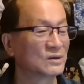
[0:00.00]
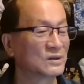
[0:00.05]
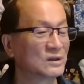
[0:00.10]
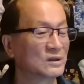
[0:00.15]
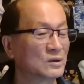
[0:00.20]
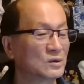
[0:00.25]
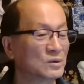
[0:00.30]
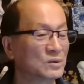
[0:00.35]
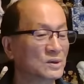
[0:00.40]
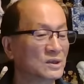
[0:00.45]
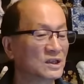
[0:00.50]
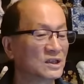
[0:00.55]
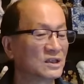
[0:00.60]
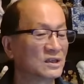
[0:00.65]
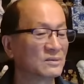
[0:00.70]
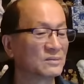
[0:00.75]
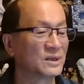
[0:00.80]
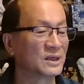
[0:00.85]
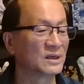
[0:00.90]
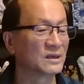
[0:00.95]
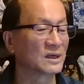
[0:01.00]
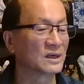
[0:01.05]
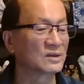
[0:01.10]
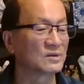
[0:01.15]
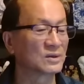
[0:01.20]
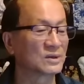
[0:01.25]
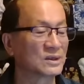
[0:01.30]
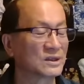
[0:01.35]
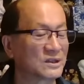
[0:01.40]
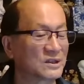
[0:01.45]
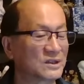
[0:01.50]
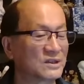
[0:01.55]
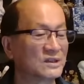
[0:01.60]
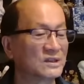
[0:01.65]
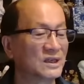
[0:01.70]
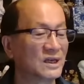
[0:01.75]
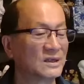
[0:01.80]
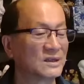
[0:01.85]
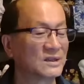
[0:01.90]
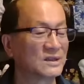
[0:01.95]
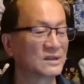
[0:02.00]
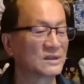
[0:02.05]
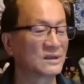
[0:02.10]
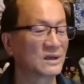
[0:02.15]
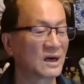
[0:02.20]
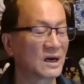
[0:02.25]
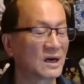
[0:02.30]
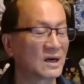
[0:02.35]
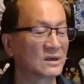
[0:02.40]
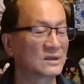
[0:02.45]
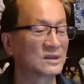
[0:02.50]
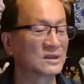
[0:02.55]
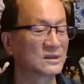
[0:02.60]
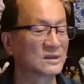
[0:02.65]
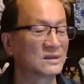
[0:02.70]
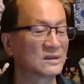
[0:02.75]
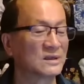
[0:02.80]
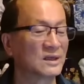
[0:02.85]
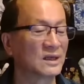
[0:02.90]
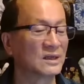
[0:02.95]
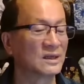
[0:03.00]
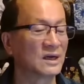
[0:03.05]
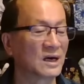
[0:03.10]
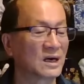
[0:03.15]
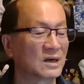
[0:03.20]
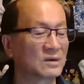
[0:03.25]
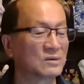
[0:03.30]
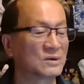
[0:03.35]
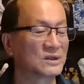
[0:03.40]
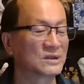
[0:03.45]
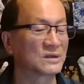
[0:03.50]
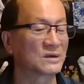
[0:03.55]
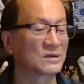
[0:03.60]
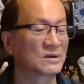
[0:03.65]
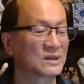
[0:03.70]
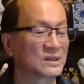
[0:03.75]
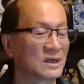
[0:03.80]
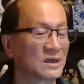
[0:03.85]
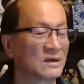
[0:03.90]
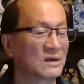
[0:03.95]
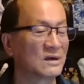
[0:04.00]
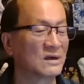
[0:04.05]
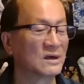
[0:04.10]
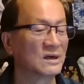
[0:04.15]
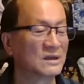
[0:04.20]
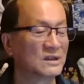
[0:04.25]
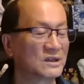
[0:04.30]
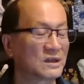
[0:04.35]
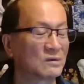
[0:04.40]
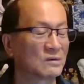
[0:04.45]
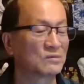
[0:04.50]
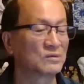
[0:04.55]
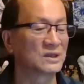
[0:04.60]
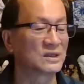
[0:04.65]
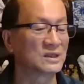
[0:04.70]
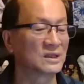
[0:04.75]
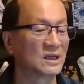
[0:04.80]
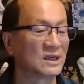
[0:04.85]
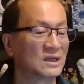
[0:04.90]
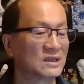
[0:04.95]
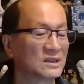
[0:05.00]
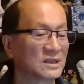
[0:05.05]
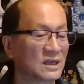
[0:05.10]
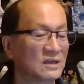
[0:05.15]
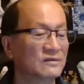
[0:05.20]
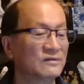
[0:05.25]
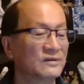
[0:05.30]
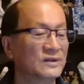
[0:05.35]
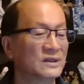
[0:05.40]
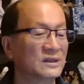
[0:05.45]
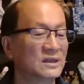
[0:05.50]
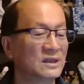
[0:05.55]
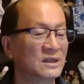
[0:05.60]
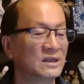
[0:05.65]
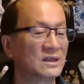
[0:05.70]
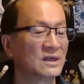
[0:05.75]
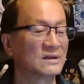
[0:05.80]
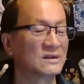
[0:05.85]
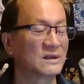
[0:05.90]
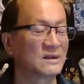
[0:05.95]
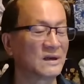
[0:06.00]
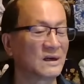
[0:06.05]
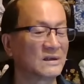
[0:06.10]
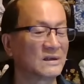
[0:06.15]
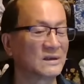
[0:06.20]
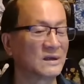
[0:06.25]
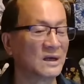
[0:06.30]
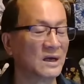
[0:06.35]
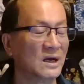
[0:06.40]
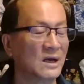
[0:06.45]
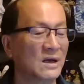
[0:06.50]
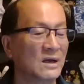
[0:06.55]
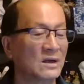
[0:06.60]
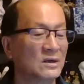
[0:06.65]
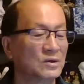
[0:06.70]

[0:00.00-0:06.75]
他自由军声明，他说时间是二四年的二月十号上上午十点三十分，地点在哪里？